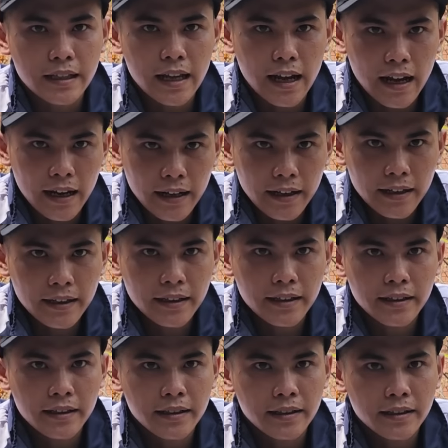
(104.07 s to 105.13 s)
Dạ. Còn vợ
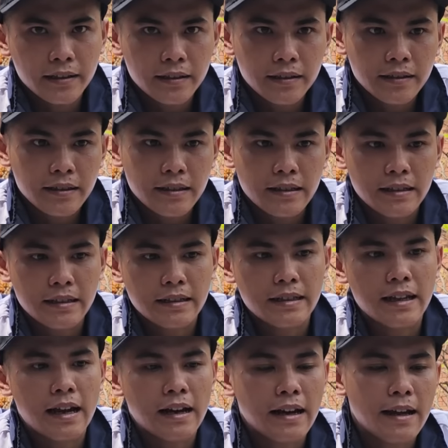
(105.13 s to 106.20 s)
của em?
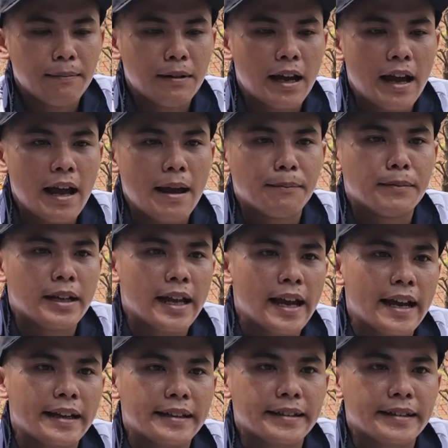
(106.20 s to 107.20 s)
Vợ em là 22.